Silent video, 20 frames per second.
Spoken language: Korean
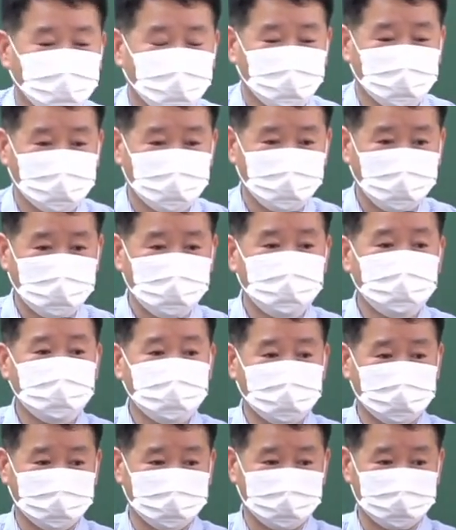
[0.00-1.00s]
공간을
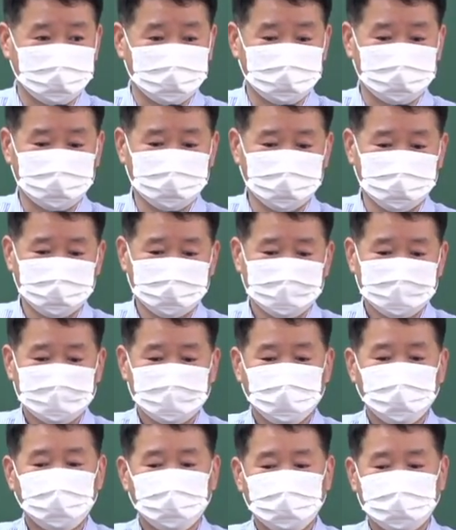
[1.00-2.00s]
활용해야 되거든요.
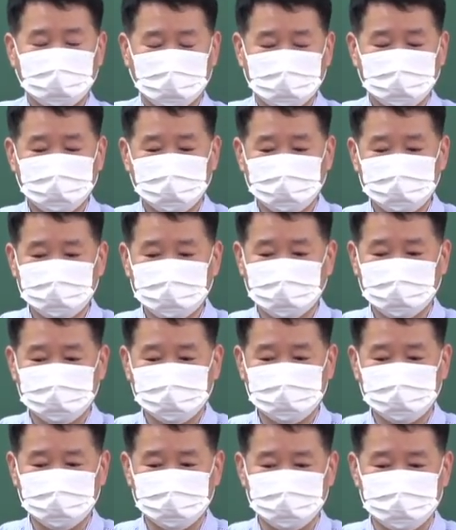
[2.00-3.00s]
그걸 잘
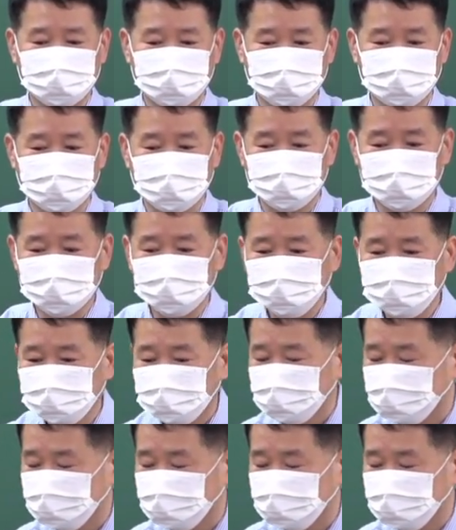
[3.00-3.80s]
정리하세요. 이걸요.